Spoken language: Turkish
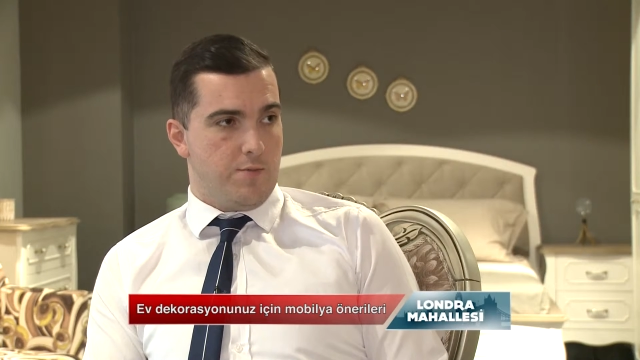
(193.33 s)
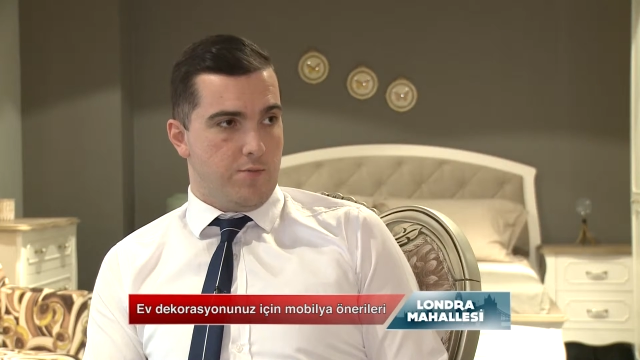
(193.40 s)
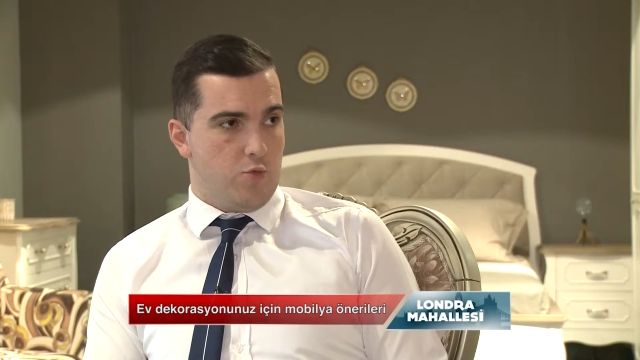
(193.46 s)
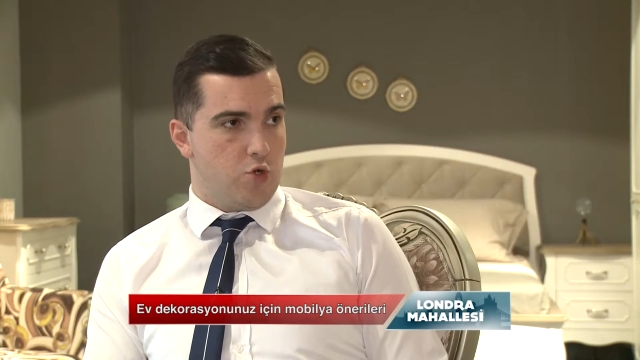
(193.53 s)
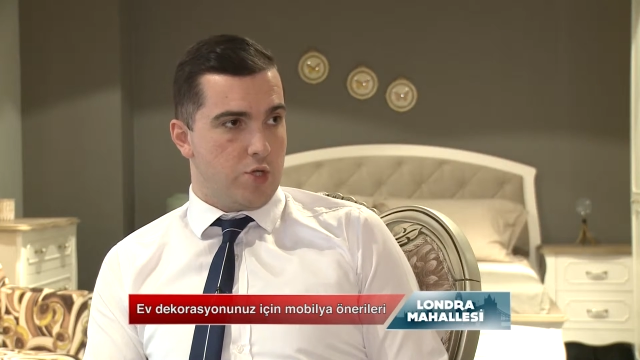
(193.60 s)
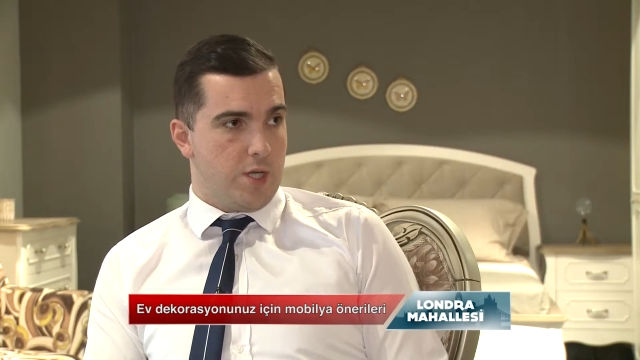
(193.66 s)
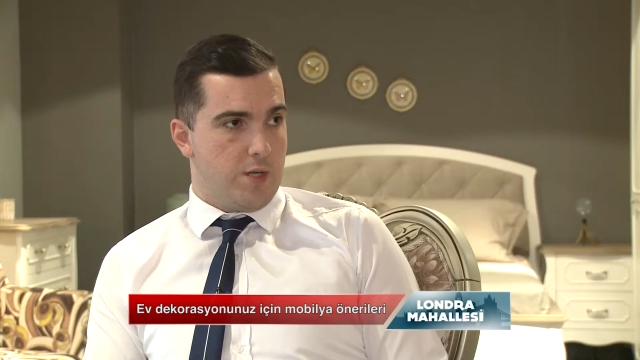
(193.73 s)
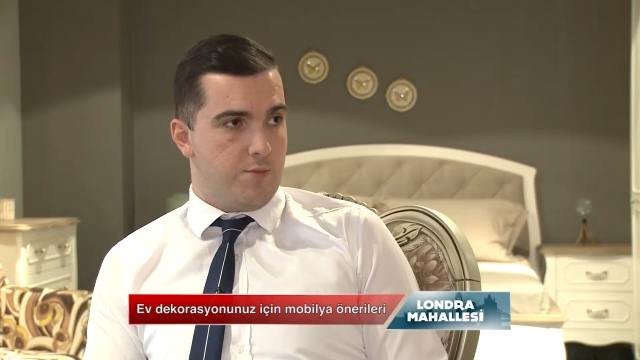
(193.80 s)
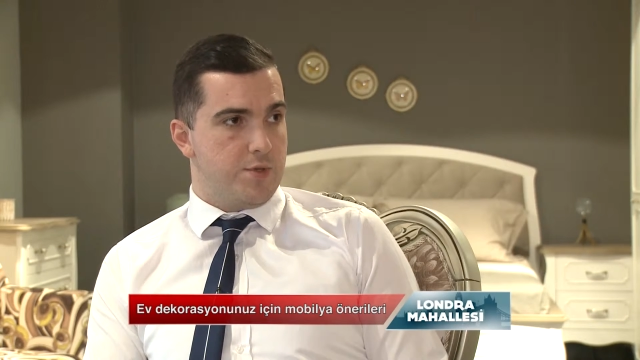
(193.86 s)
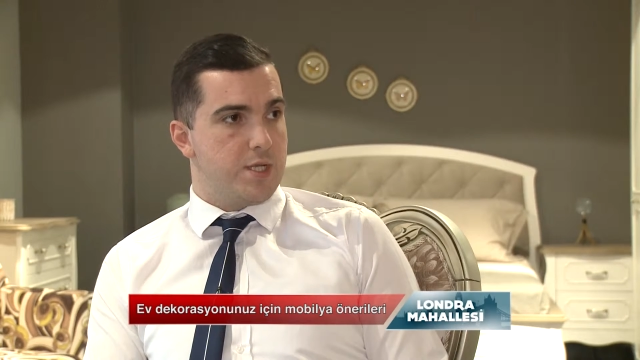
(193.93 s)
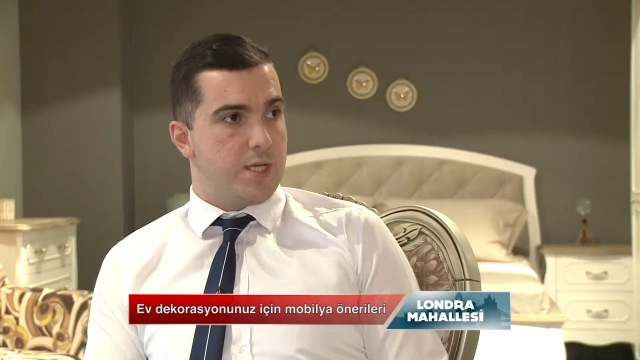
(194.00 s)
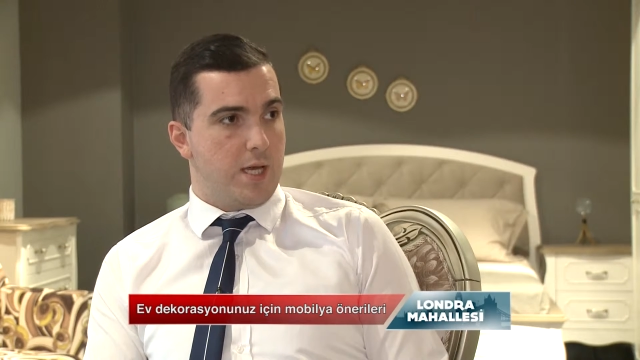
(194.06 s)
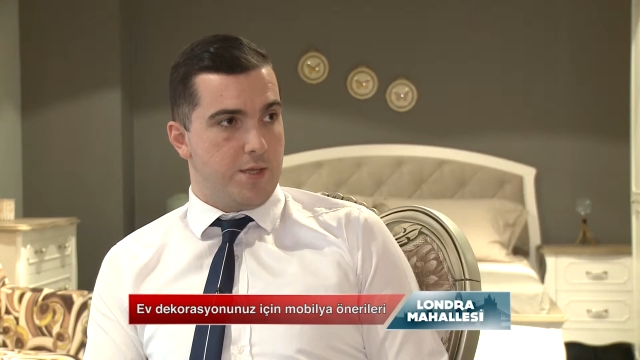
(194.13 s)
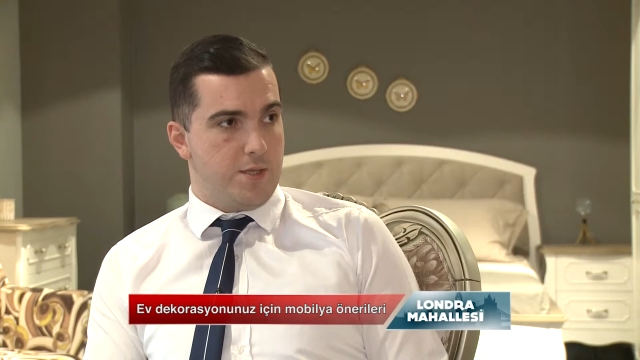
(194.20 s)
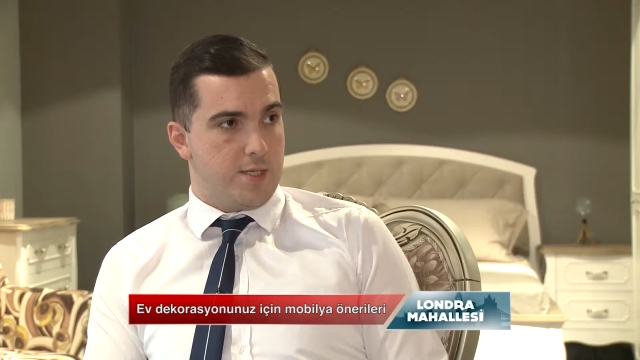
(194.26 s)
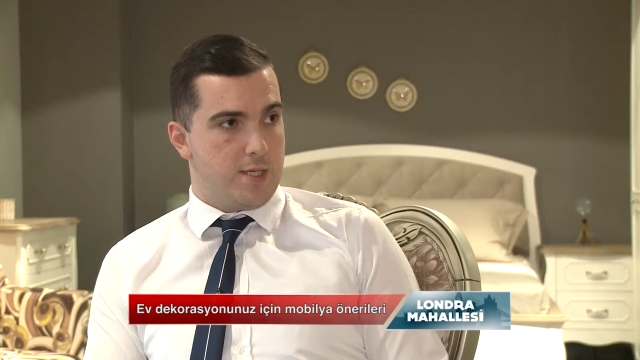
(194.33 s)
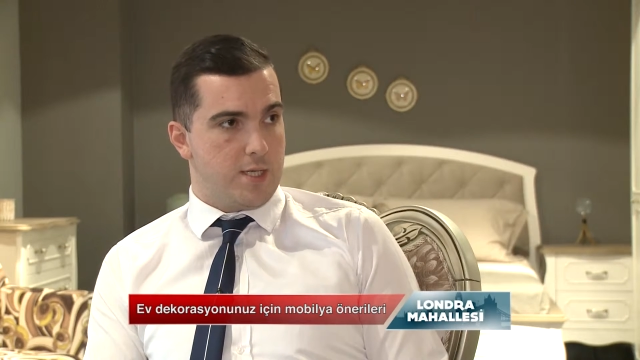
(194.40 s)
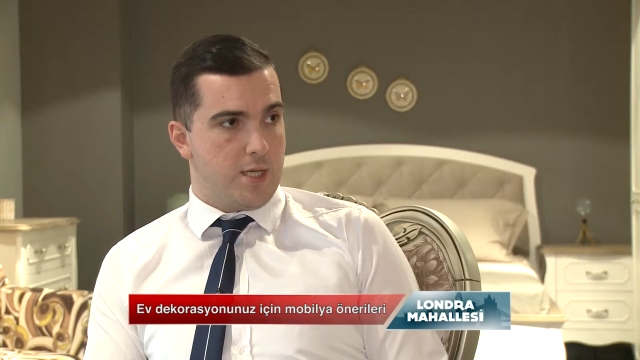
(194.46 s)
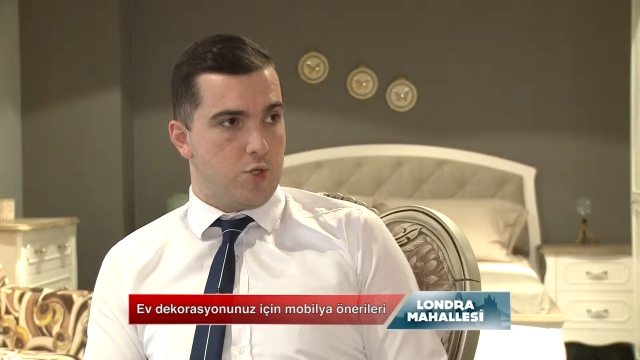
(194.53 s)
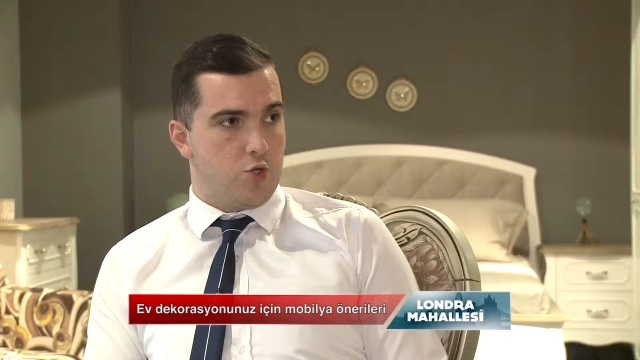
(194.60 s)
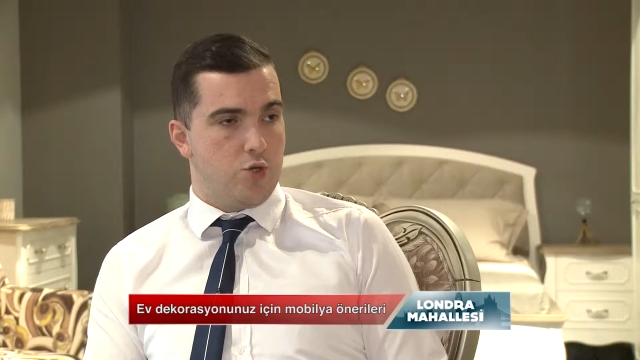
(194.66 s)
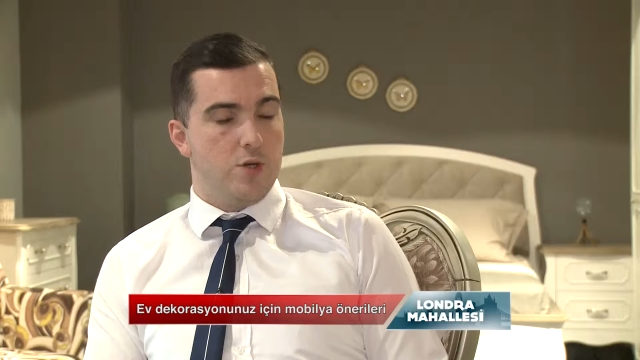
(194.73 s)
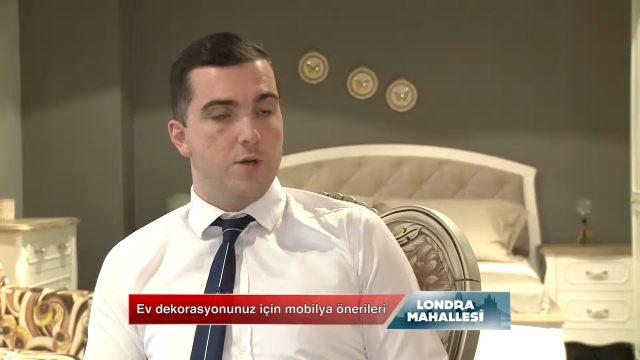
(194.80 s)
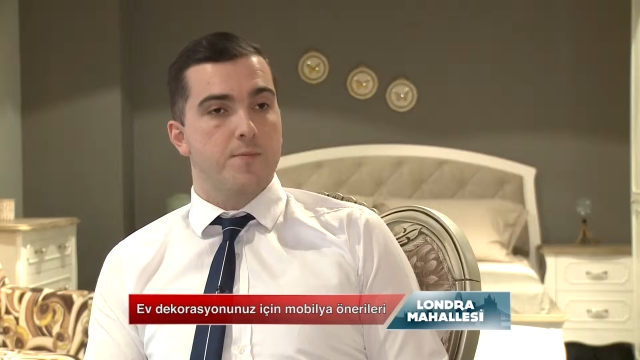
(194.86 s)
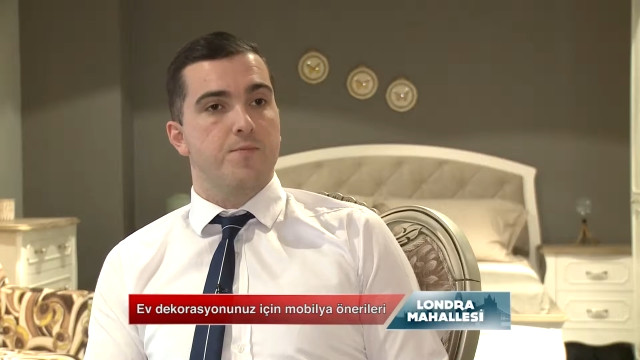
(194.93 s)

müşterimiz kendisi seçiyor.